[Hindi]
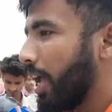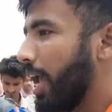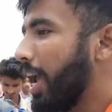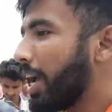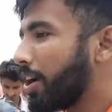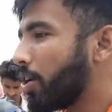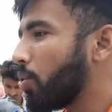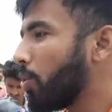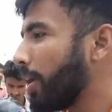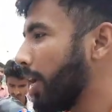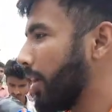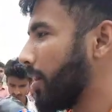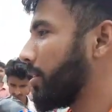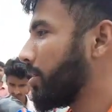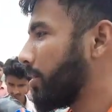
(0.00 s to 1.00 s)
एक रुई
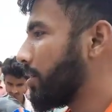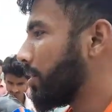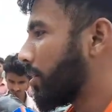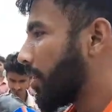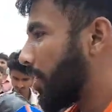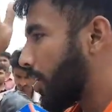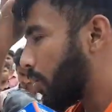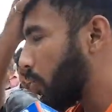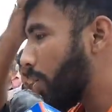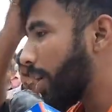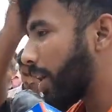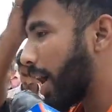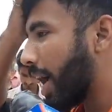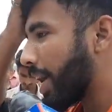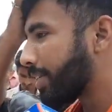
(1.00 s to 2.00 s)
रुई
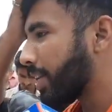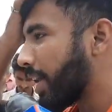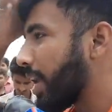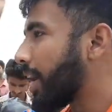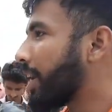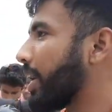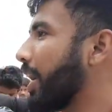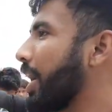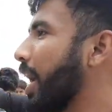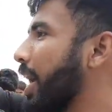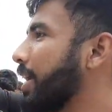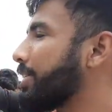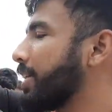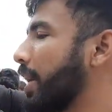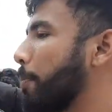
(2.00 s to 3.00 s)
का ऐसे रख के
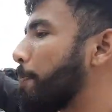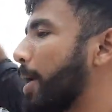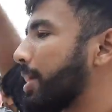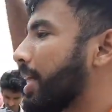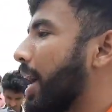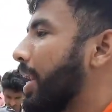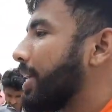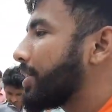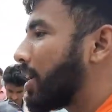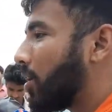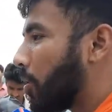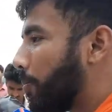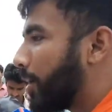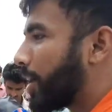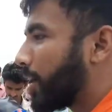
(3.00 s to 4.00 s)
यहाँ से 45
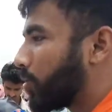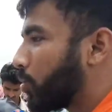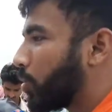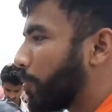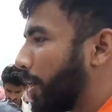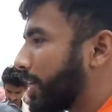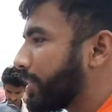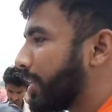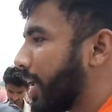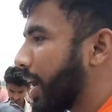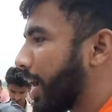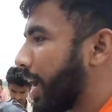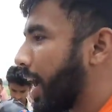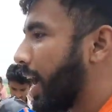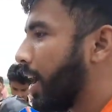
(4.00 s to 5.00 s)
किलोमीटर दूर भेज दिया
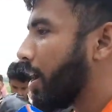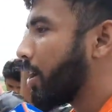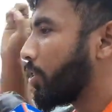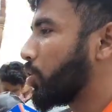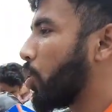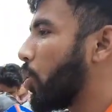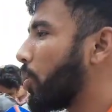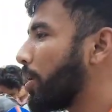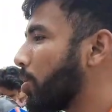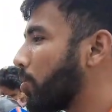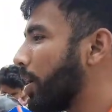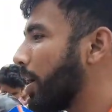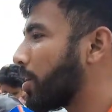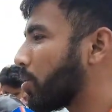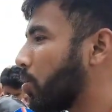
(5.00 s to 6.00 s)
गया दो
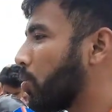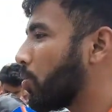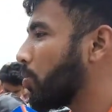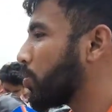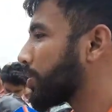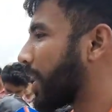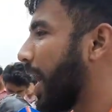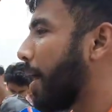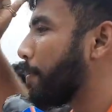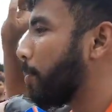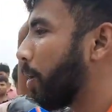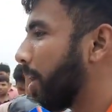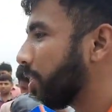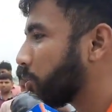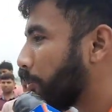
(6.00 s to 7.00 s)
यूनिट खून उसका
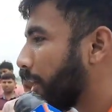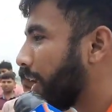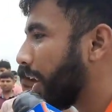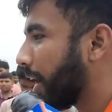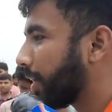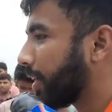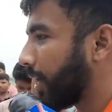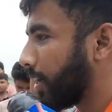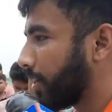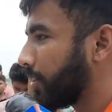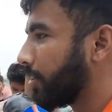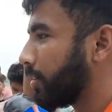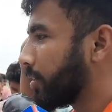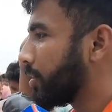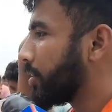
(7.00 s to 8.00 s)
एम्बुलेंस में गिरा था
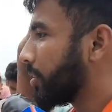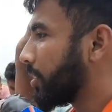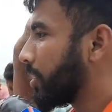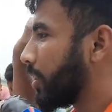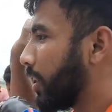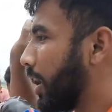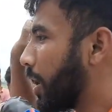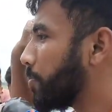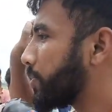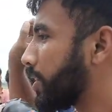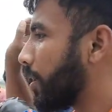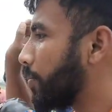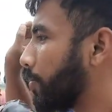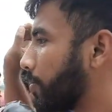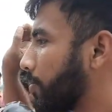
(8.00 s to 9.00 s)

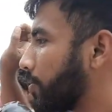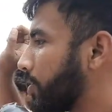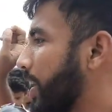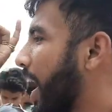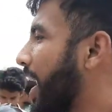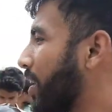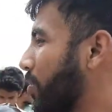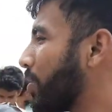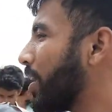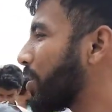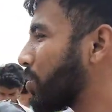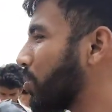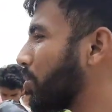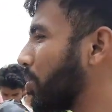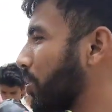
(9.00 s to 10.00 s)
लमसम चार
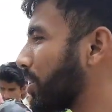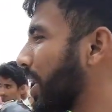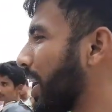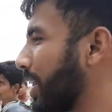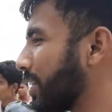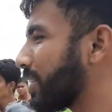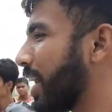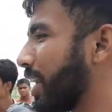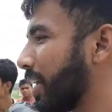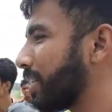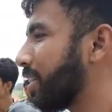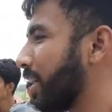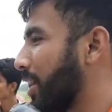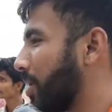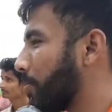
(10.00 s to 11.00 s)
यूनिट खून होता है इंसान के
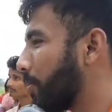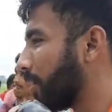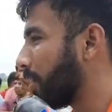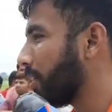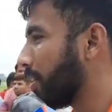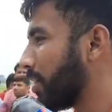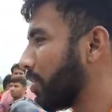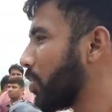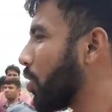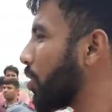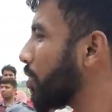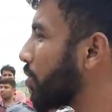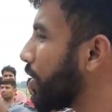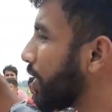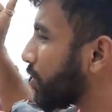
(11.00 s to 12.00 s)
शरीर में दो
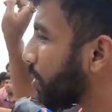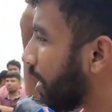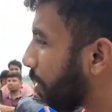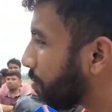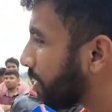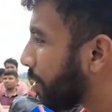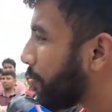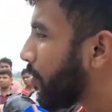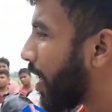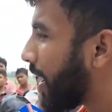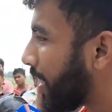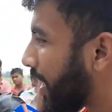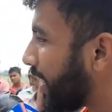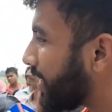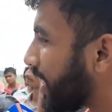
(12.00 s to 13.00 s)
यूनिट तो लमसम
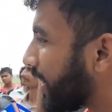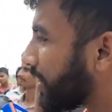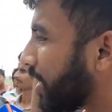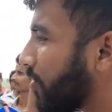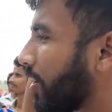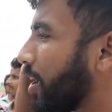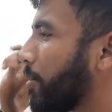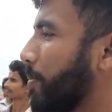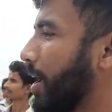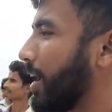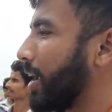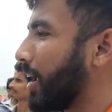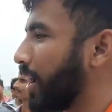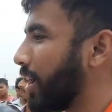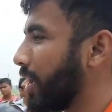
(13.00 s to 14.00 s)
वहाँ ले जाते हुए ही बह
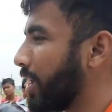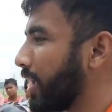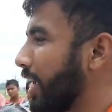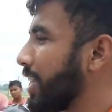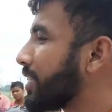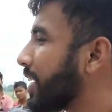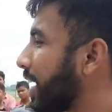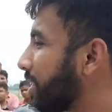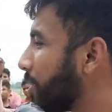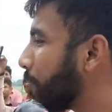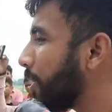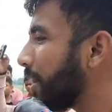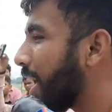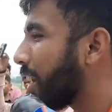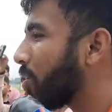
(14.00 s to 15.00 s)
गया इसका
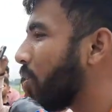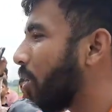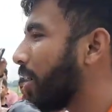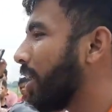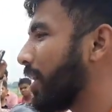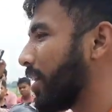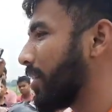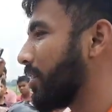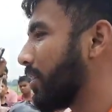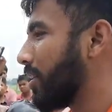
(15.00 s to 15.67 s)
जिम्मेदार कौन है